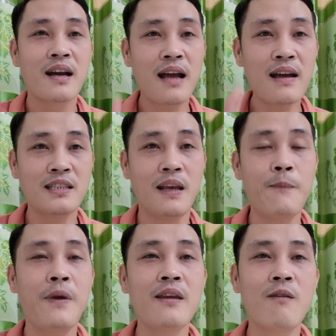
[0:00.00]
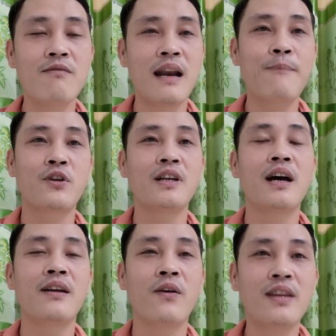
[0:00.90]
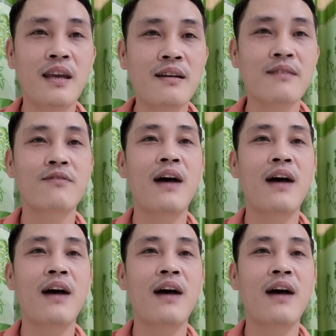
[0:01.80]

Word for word: ca sĩ Phi Nhung là một người nổi tiếng